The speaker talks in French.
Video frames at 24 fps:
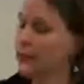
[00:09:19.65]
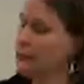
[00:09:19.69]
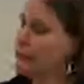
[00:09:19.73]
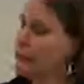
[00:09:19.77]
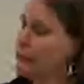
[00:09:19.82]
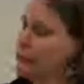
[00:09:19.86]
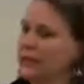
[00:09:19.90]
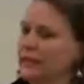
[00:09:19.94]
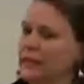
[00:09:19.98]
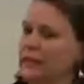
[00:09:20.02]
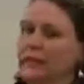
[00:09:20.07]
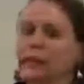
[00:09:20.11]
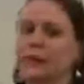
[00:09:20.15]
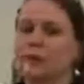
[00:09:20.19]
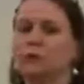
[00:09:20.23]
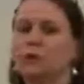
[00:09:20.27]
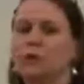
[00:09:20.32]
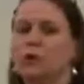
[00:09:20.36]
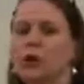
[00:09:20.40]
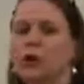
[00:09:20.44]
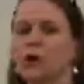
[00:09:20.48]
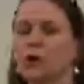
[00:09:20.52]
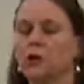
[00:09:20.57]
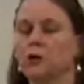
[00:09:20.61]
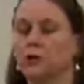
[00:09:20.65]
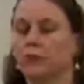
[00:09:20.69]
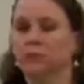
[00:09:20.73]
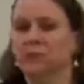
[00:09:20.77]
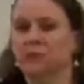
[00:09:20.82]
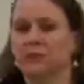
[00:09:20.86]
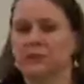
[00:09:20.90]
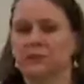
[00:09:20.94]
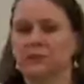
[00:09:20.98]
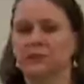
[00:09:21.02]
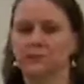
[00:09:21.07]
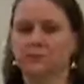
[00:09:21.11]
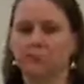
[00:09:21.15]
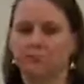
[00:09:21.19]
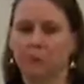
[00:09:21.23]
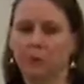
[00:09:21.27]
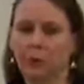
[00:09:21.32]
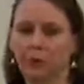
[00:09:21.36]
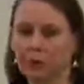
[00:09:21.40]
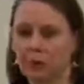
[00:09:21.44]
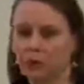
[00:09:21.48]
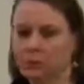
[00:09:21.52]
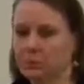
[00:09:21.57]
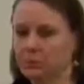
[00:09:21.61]
vous allez avoir un petit
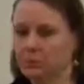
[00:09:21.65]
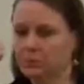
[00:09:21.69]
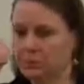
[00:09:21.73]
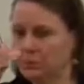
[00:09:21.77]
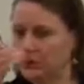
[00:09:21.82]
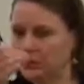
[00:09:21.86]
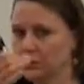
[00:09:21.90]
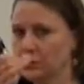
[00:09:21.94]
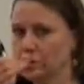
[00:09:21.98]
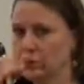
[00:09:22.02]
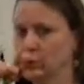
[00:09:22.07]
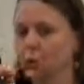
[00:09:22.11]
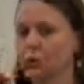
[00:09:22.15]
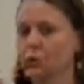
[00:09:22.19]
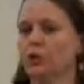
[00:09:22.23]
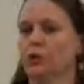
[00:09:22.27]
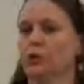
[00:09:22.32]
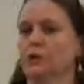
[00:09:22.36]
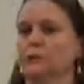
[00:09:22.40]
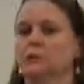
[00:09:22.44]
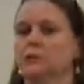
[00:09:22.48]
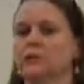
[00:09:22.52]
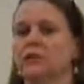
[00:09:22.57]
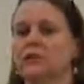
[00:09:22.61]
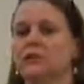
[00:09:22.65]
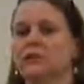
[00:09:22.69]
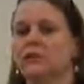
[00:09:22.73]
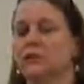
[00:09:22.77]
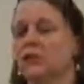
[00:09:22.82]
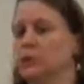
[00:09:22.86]
punch, un petit truc, un petit,